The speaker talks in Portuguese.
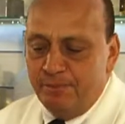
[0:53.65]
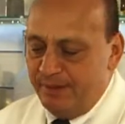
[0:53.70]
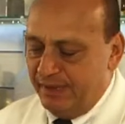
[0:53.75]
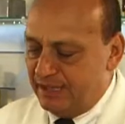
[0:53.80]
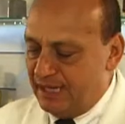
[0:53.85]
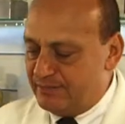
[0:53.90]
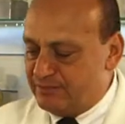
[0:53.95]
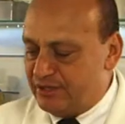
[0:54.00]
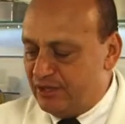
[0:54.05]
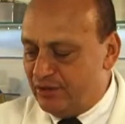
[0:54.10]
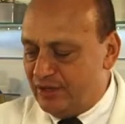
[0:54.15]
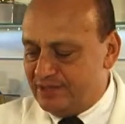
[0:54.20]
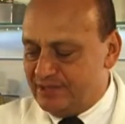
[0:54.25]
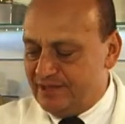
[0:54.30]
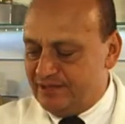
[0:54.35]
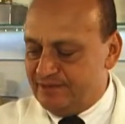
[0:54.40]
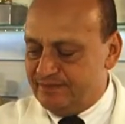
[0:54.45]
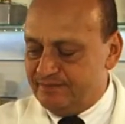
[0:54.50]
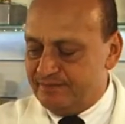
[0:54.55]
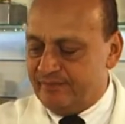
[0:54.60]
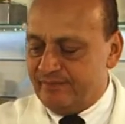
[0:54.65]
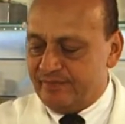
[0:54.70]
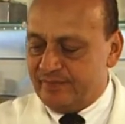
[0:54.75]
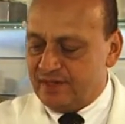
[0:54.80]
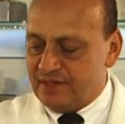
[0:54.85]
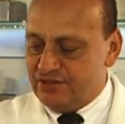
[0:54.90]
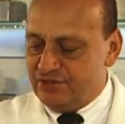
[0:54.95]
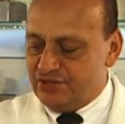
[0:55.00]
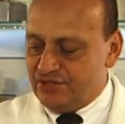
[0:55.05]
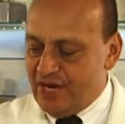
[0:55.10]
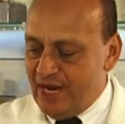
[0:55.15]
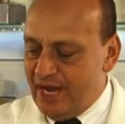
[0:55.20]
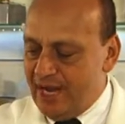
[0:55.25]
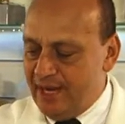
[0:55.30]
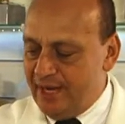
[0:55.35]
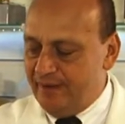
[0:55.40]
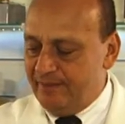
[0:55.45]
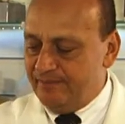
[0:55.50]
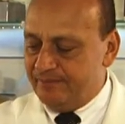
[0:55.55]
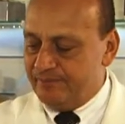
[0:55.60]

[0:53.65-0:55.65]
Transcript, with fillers: pegamos a nossa jarra,